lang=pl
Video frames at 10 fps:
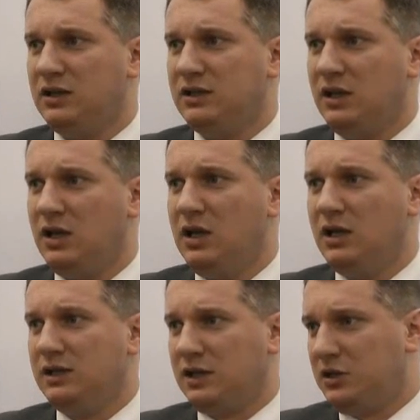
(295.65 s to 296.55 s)
teza
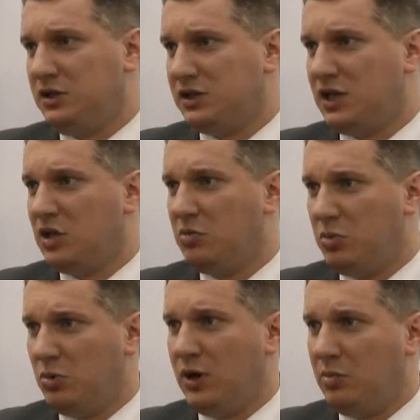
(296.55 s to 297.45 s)
Zakaczyńskiego
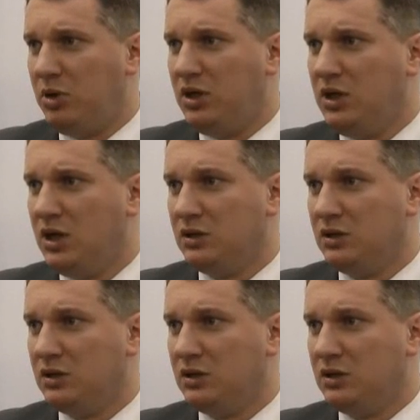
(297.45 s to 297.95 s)
było lepiej,